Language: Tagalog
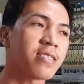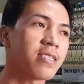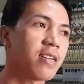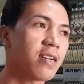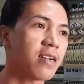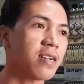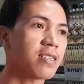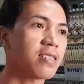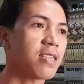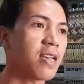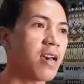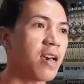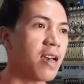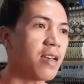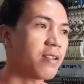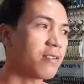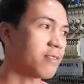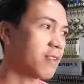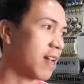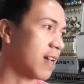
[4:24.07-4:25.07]
saka sa
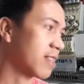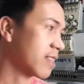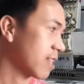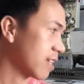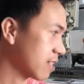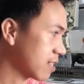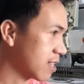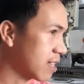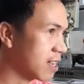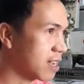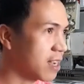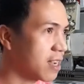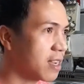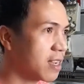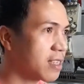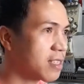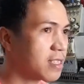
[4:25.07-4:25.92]
ano natin uh,